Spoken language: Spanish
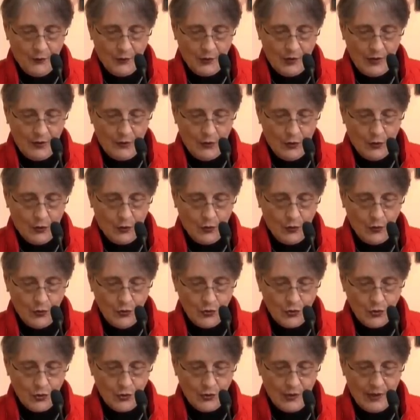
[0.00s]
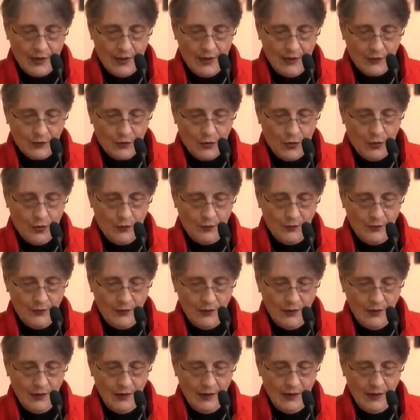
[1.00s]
por el orgullo de Jacob,